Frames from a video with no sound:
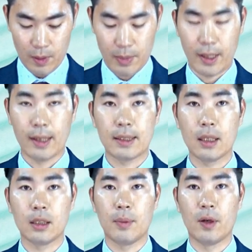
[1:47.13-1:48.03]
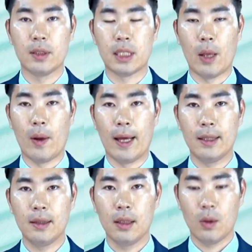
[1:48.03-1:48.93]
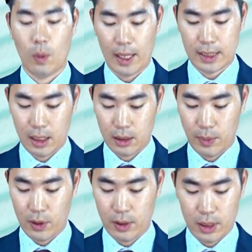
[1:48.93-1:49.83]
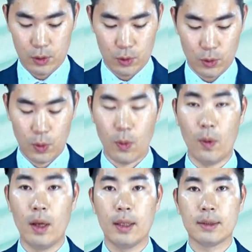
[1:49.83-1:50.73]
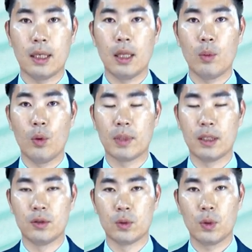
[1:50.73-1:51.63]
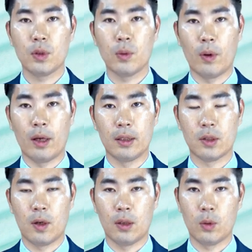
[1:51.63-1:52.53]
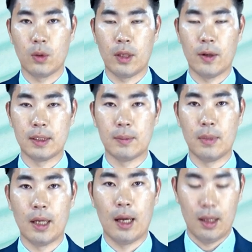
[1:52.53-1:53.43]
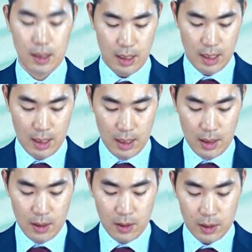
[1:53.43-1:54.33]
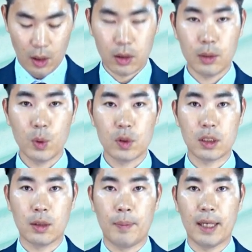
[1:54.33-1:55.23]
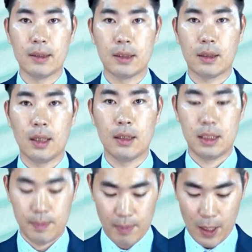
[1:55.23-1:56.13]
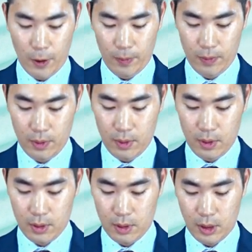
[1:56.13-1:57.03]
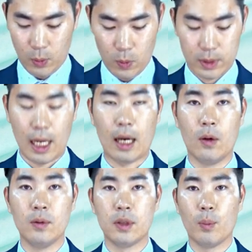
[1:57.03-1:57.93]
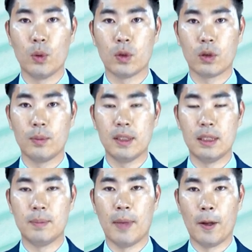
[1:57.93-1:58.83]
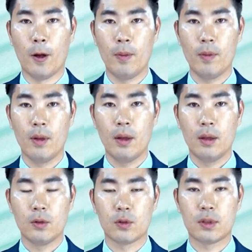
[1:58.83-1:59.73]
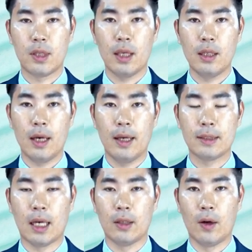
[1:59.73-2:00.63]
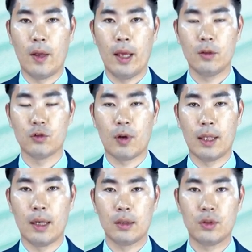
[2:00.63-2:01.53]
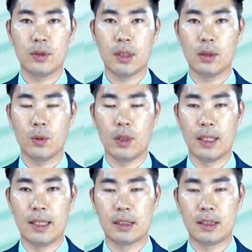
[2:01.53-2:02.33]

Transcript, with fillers: 비과세 급여를 제외한 과세 급여를 기준으로 사대보험 기준 소득 월액을 전하도록 되어 있습니다. 현금으로 지급하는 식대는 10만원, 그리고 자가운전 보조금은 20만원, 6세 이하의 자녀의 육아나 출산으로 인해